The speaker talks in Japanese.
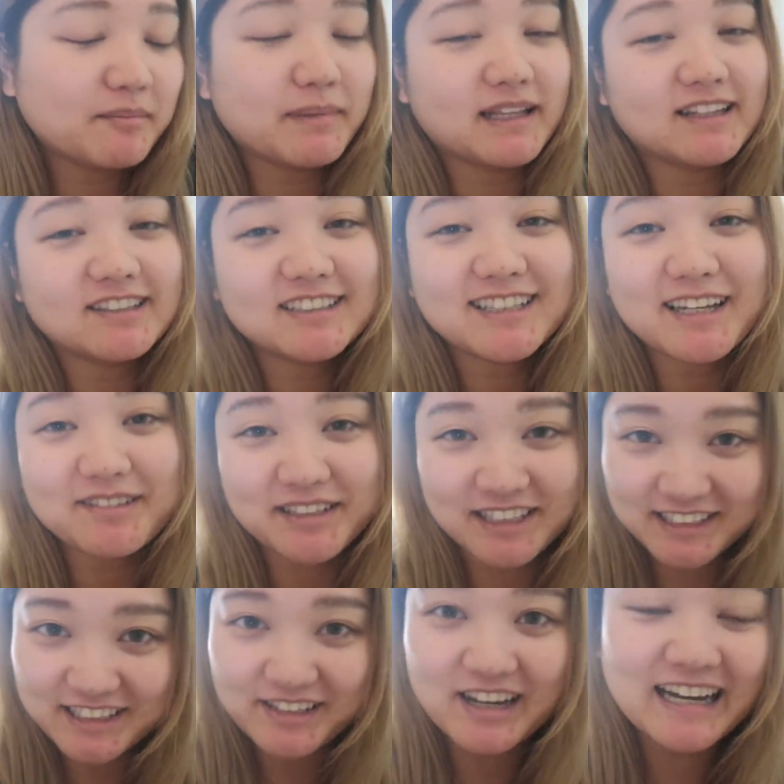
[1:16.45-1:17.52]
めんどくさいよ
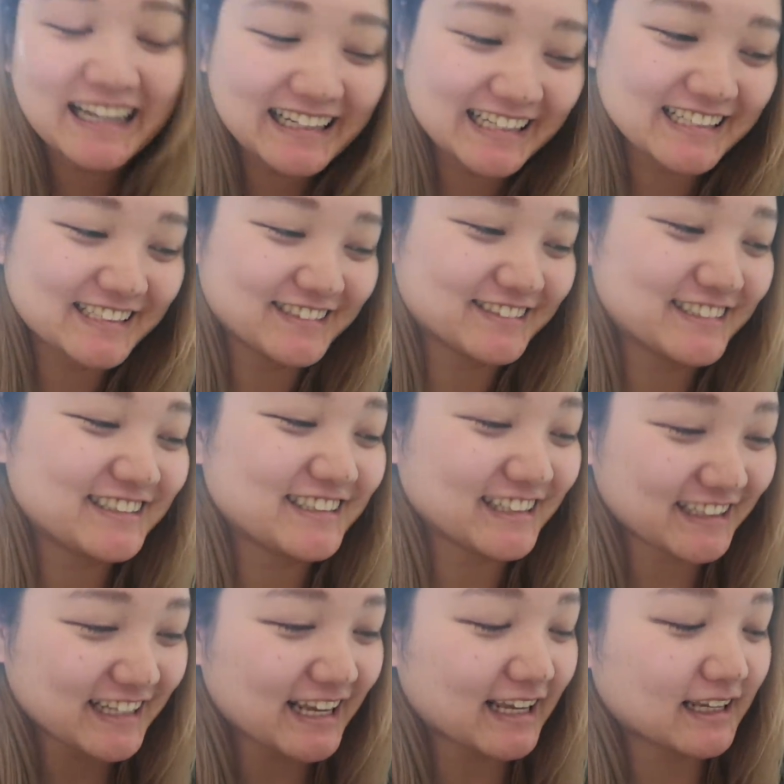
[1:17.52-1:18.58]
ねっていう話をして
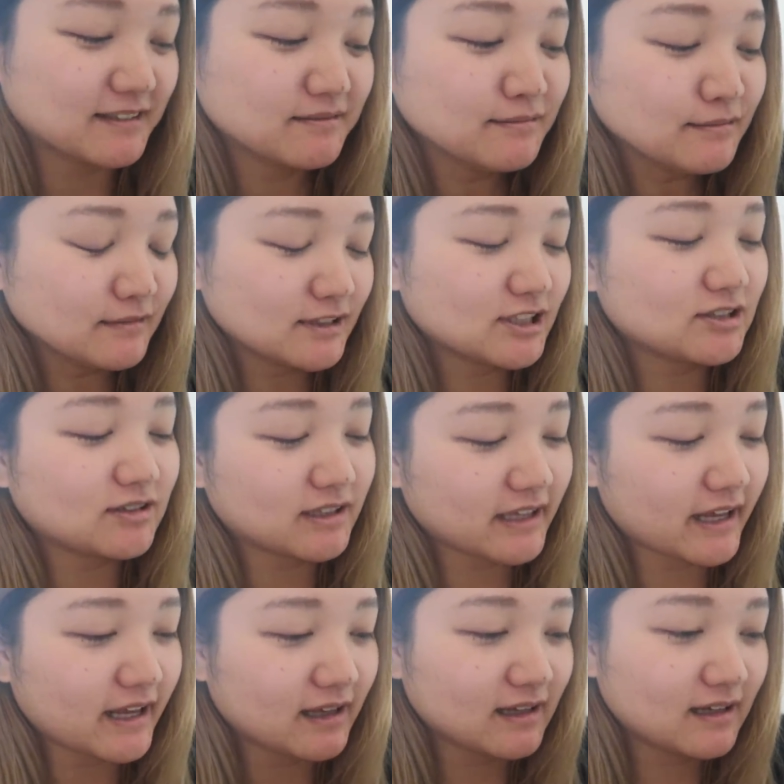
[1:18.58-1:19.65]
てちょっと
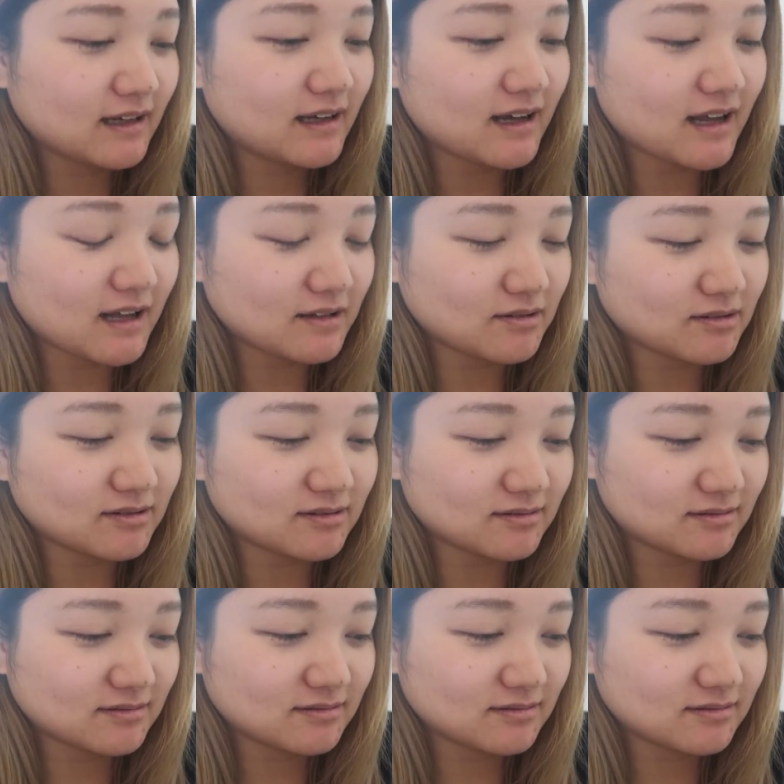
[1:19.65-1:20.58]
ねあの